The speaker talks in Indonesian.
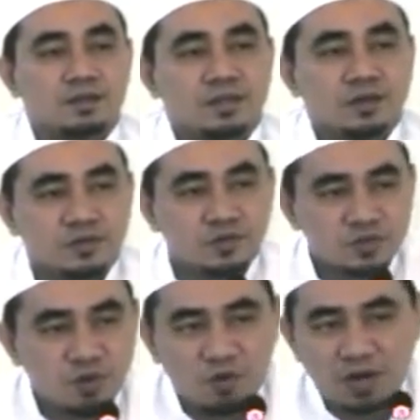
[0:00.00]
Nah,
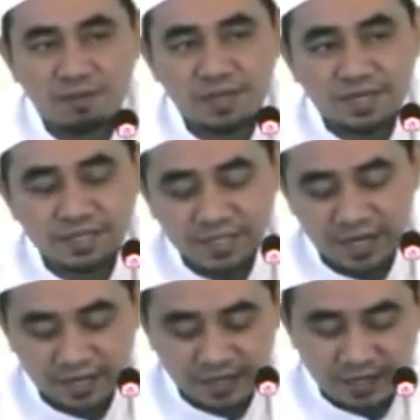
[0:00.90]
contoh ulama yang
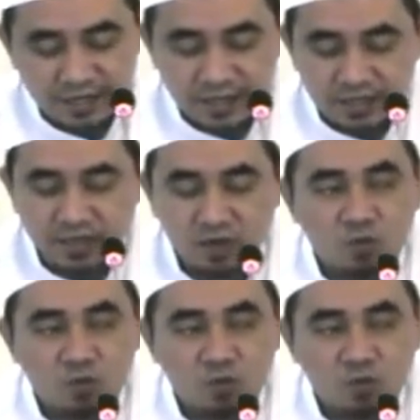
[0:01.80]
jahat lagi adalah